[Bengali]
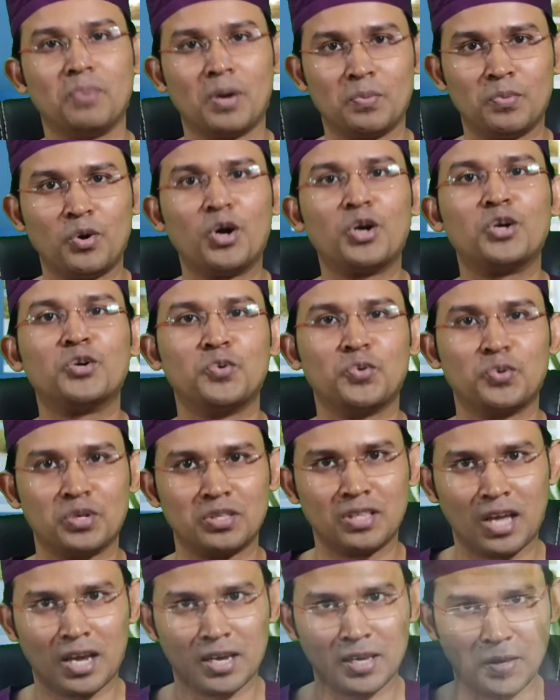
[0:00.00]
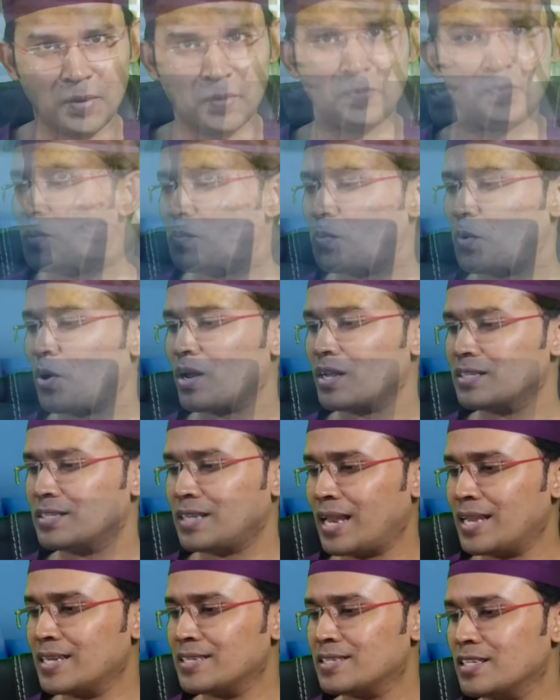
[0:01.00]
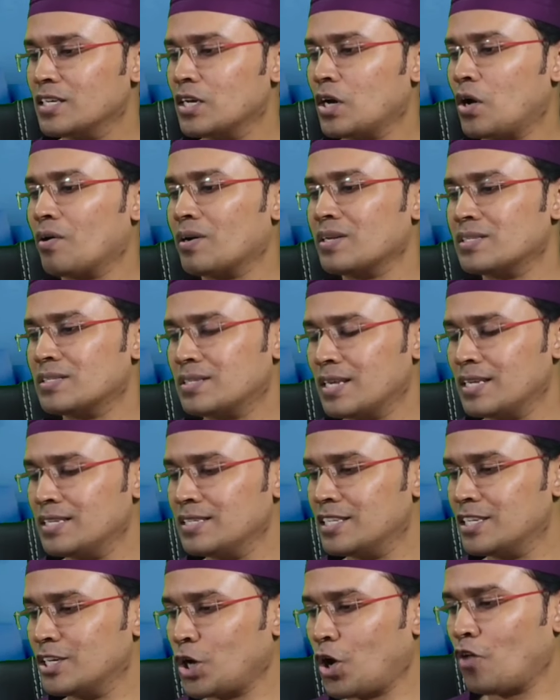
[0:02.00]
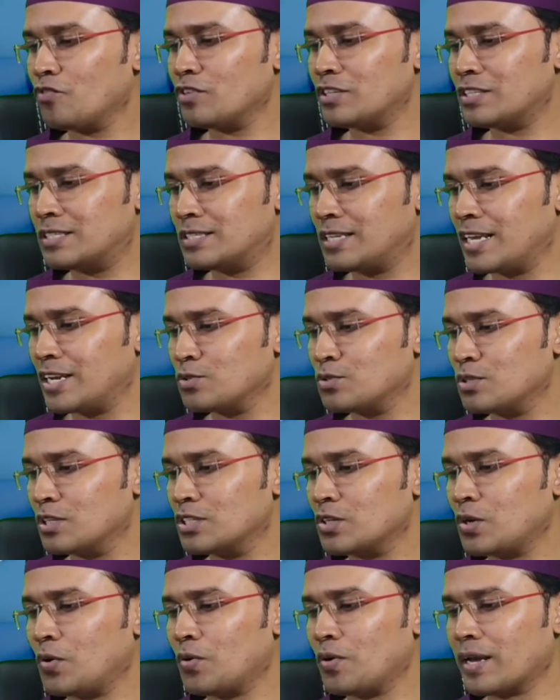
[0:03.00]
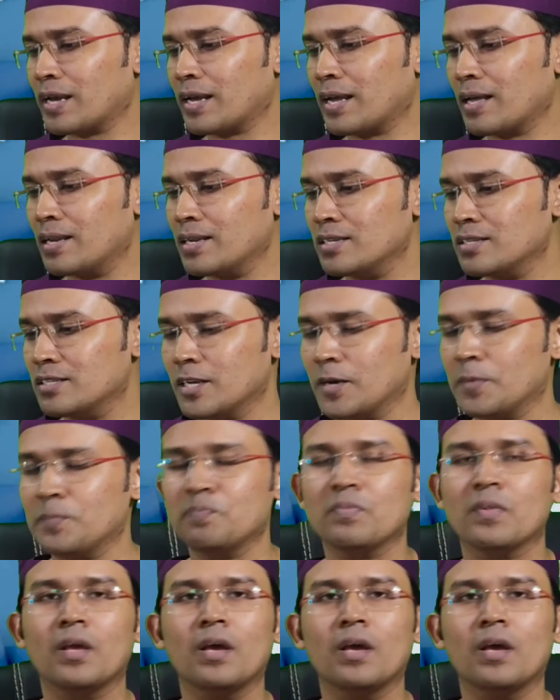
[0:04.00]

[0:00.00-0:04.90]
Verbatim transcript: ব্যবহার করে থাকি এরপর ডাইলেটিং অর স্টেন্টিং অফ স্টেনোসিস অর অ্যাখাইলিশিয়া